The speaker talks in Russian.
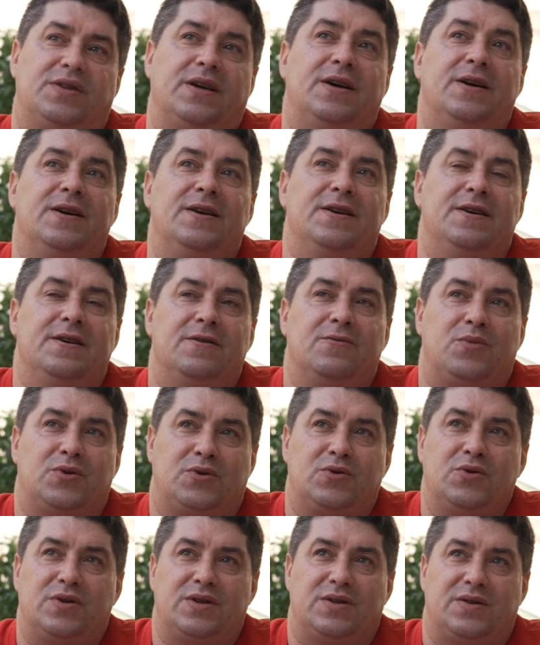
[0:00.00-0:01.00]
Это, по
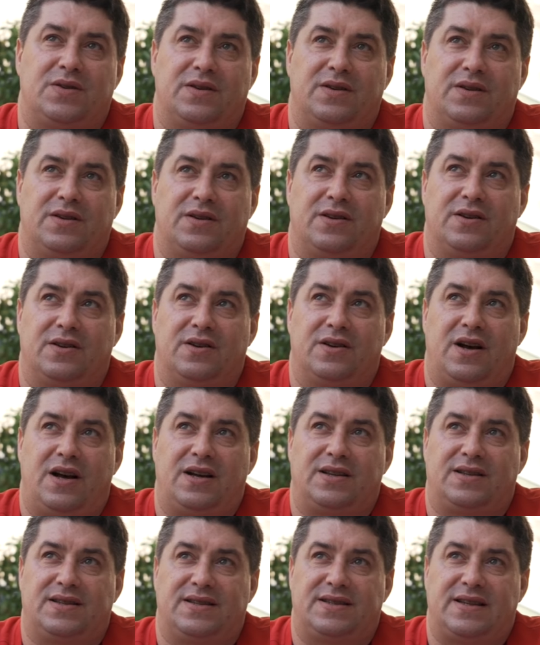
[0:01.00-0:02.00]
сути, э,
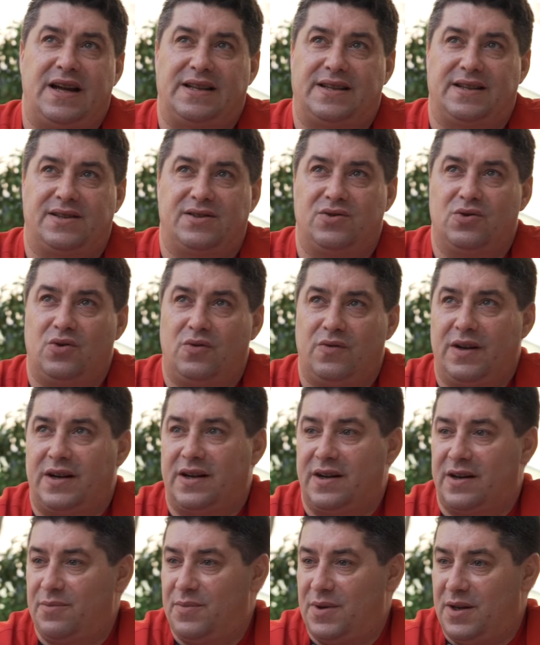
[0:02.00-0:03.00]
а стать основой
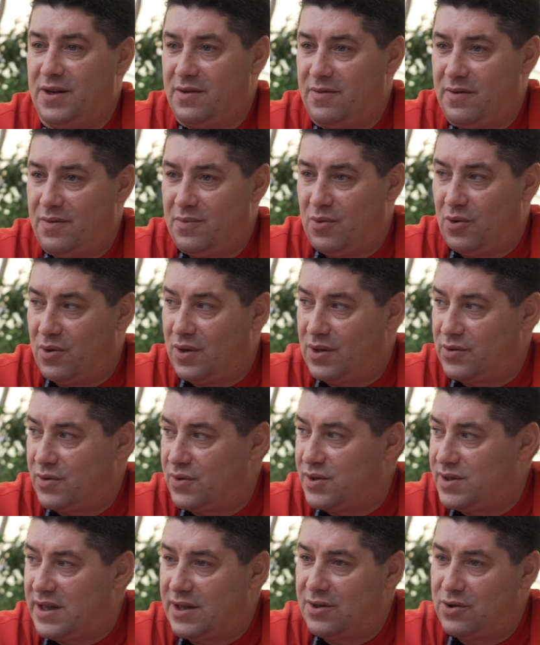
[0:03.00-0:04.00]
корабельного бога, то
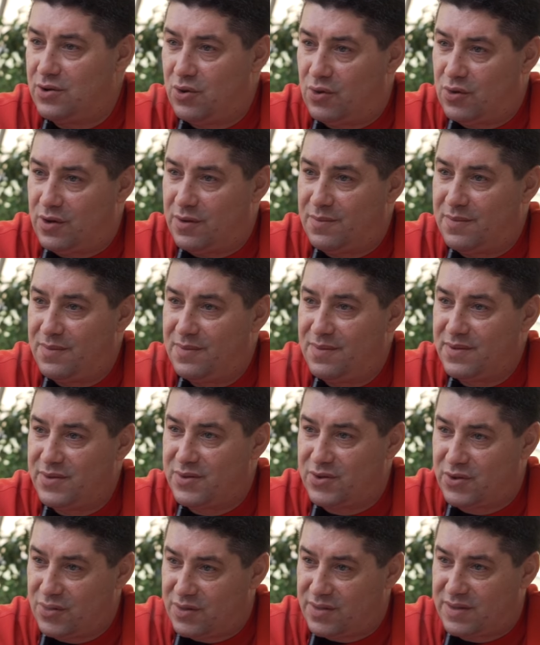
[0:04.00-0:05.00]
есть стать доном,
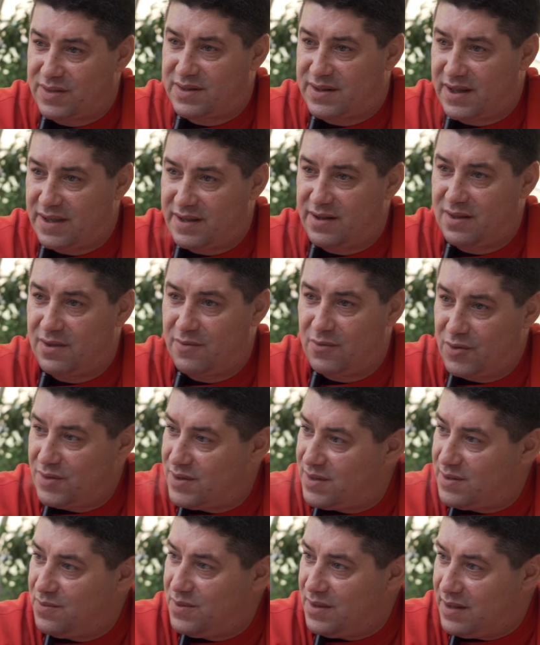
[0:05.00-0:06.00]
стать, стать главой
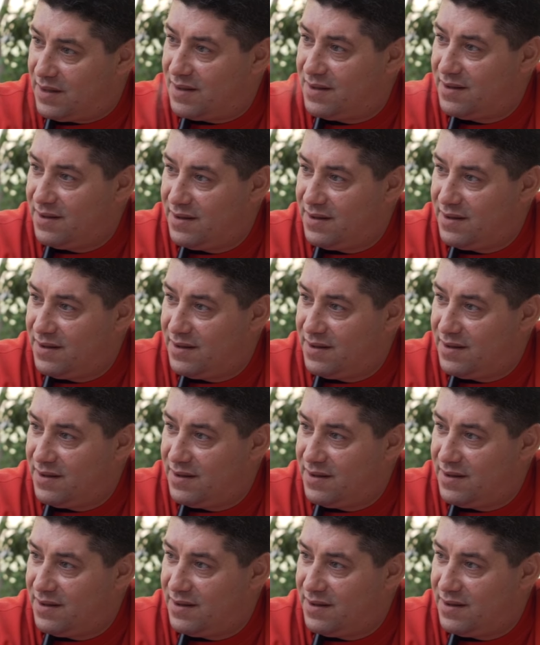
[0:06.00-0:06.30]
семьи.